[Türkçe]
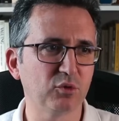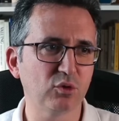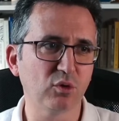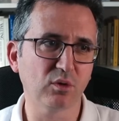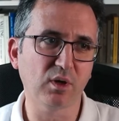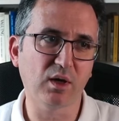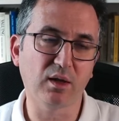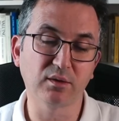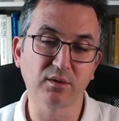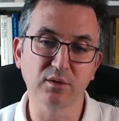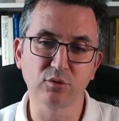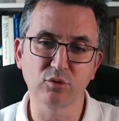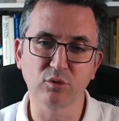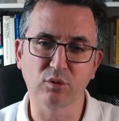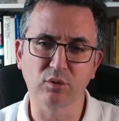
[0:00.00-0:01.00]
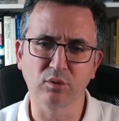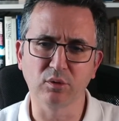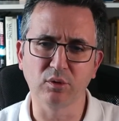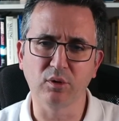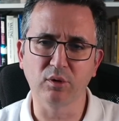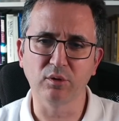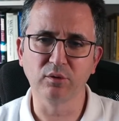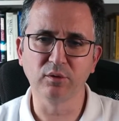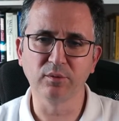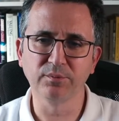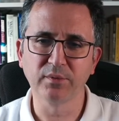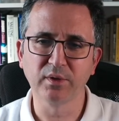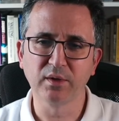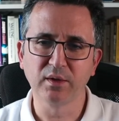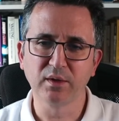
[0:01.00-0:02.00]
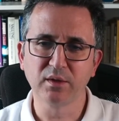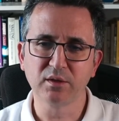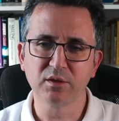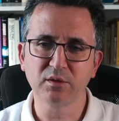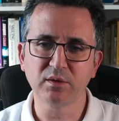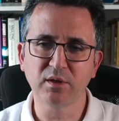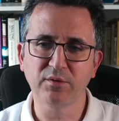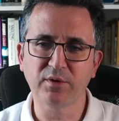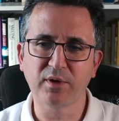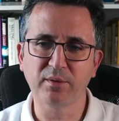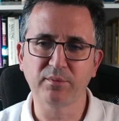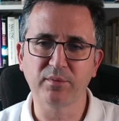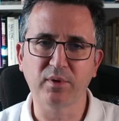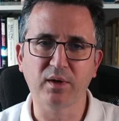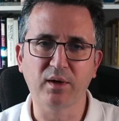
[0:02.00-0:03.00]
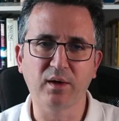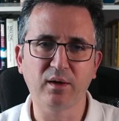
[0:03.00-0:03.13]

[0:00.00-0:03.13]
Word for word: çok altın soruluyordu. Şimdi efendim